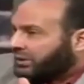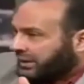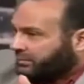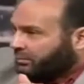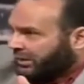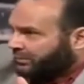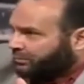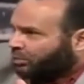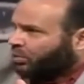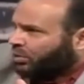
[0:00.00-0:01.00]
في مسلم وانا جب
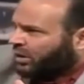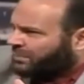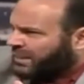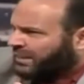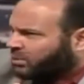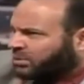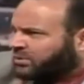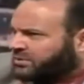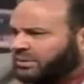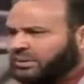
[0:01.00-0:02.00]
وانا جبت لكم الرقمين
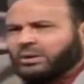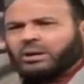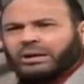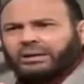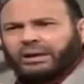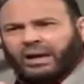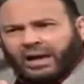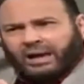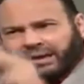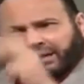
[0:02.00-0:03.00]
كنت
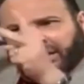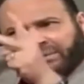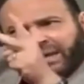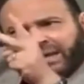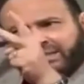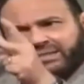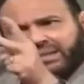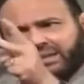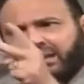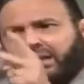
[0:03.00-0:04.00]
إن رقمين
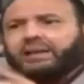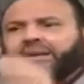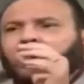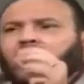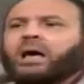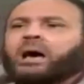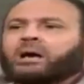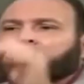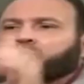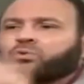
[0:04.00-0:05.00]
حديثين
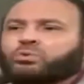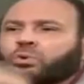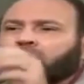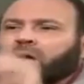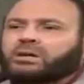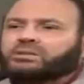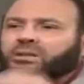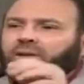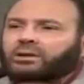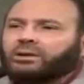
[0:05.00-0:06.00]
نهى رسول
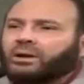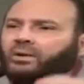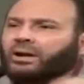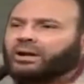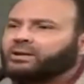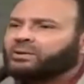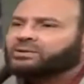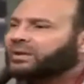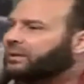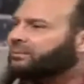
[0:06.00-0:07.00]
الله صلى الله
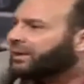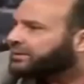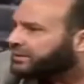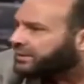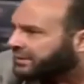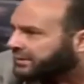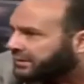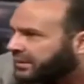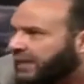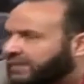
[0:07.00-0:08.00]
عليه وسلم عن
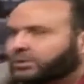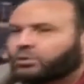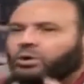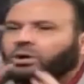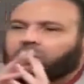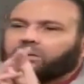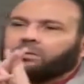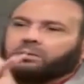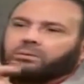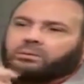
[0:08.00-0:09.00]
ايه عن الرقى